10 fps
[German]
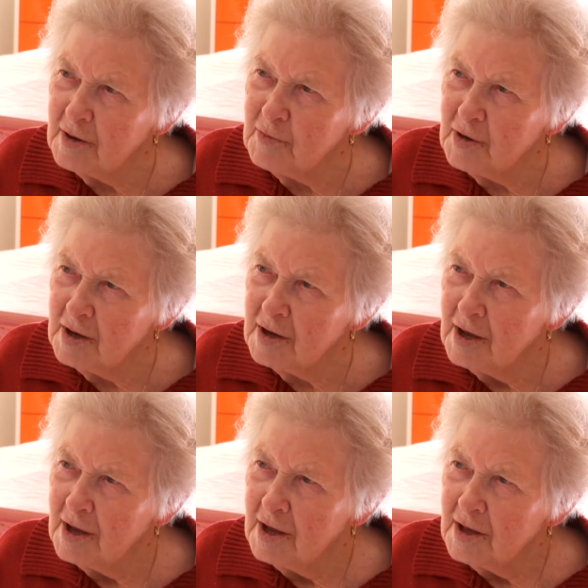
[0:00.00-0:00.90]
auch einmal.
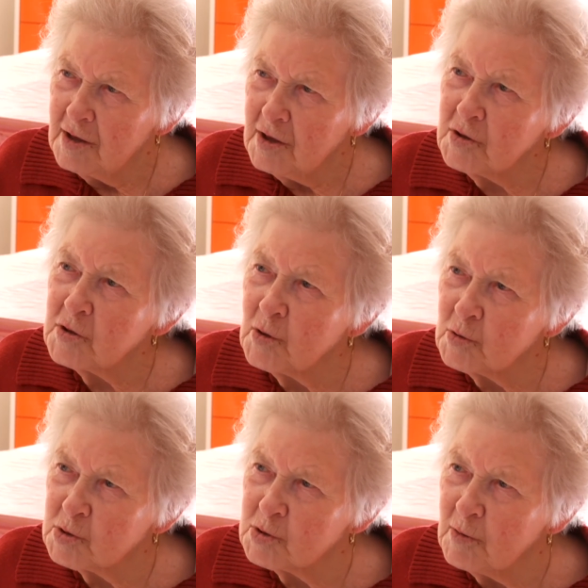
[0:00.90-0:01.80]
Ja, da
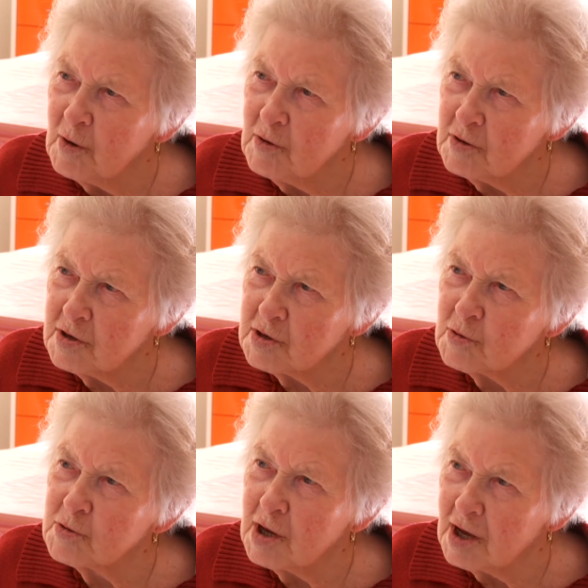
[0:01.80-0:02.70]
hat es gewonnen und das
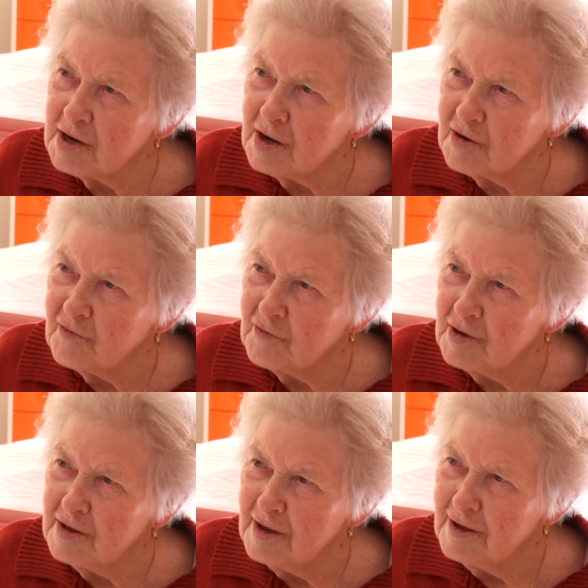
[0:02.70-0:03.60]
hat ihr auch recht
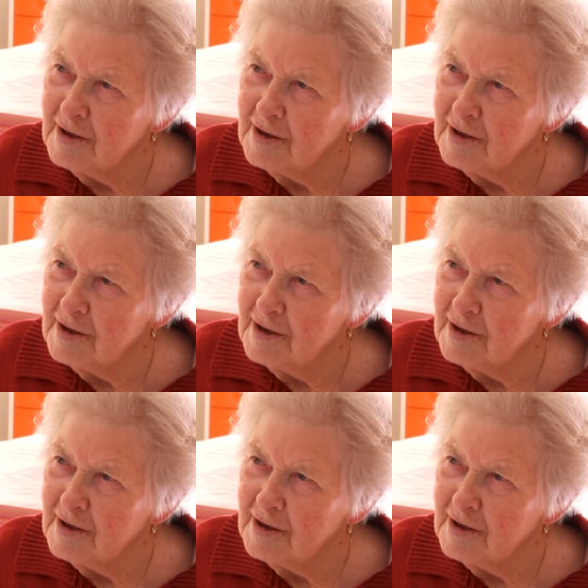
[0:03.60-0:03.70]
gefallen.